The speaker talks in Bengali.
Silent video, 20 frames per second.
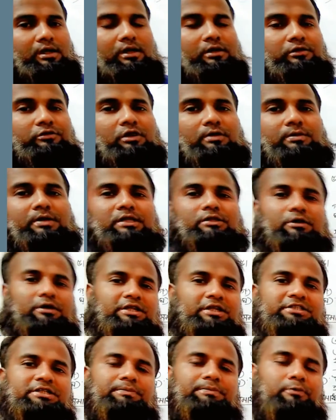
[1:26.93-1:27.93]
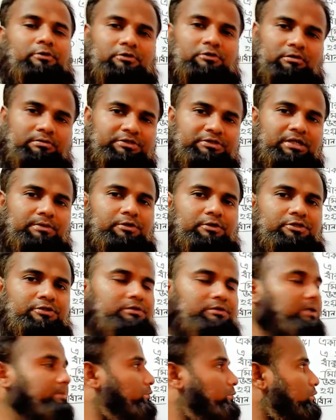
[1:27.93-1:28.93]
তো আমরা ধরি যে প্রথম যে
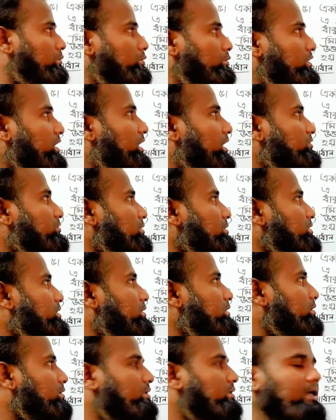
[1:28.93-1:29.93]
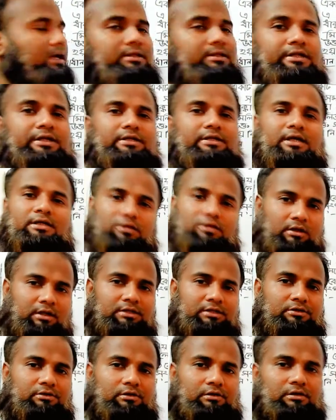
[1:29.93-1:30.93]
বস্তুটা পূর্ব দিকে চলছিল তার দিকটা
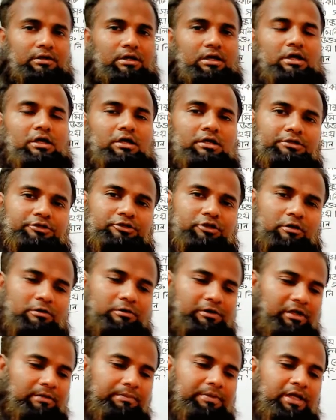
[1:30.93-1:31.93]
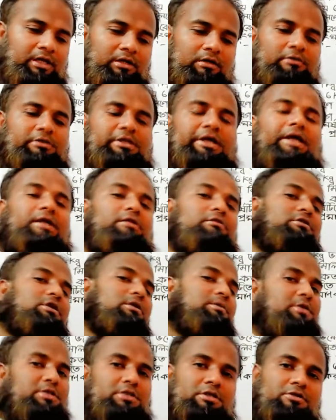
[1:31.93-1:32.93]
ধনাত্মক যখনই ভিন্ন দিকে দুইটা
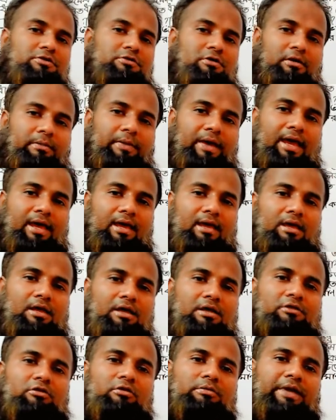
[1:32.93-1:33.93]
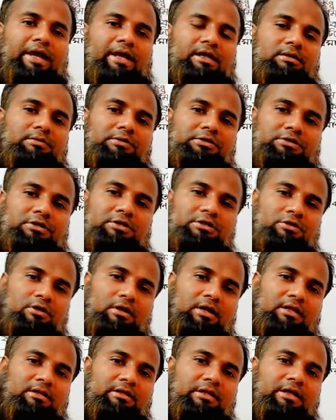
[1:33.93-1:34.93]
বস্তু চলবে তুমি একটা বস্তুর
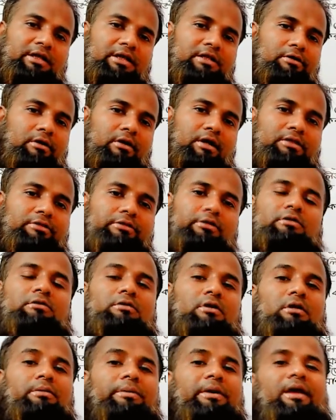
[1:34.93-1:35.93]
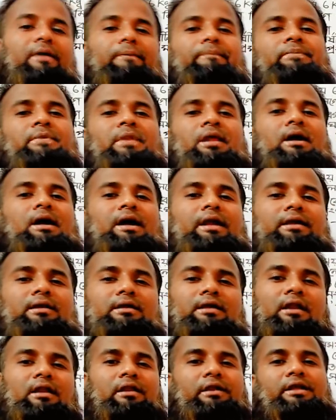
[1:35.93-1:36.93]
চলার দিককে ধনাত্মক ধরবে আর
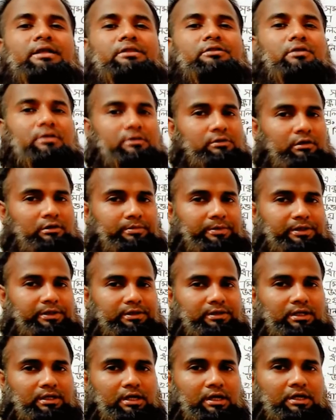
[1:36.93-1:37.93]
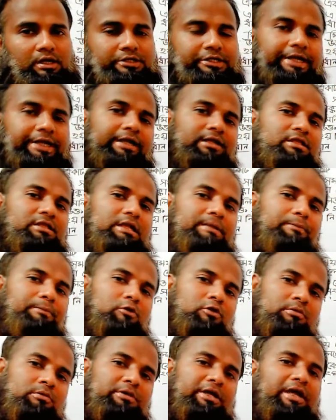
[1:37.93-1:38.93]
একটা ঋণাত্মক ধরবে সেক্ষেত্রে
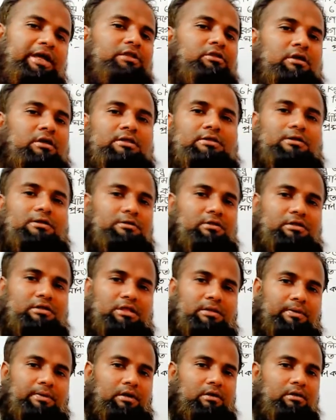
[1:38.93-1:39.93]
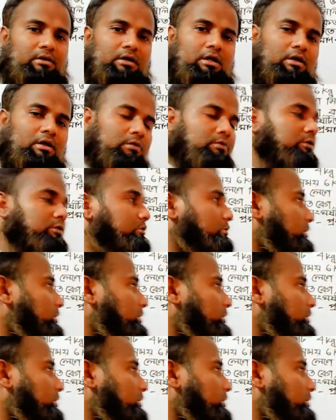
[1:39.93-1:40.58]
প্রথমটাকেই ধনাত্মক ধরতে পারো উত্তর